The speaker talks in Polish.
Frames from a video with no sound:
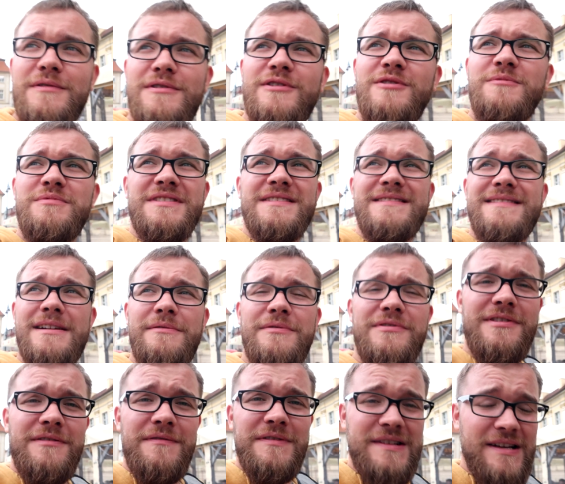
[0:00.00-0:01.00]
drogą przez cały
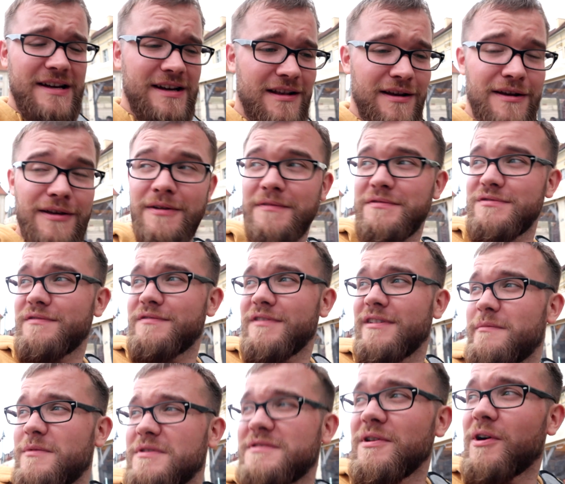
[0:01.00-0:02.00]
dzień widzę Harley'owców, nie
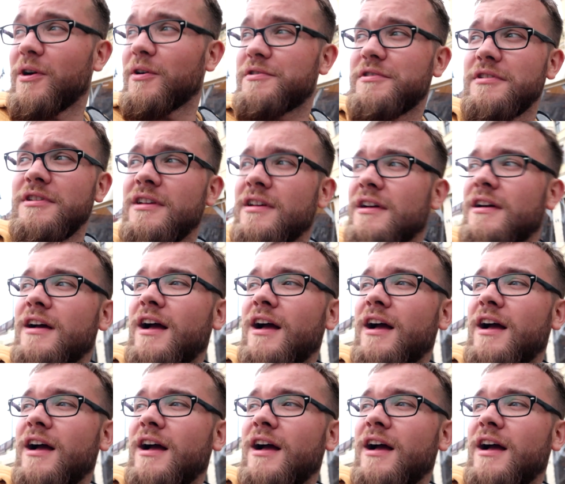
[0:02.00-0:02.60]
wiem o co chodzi,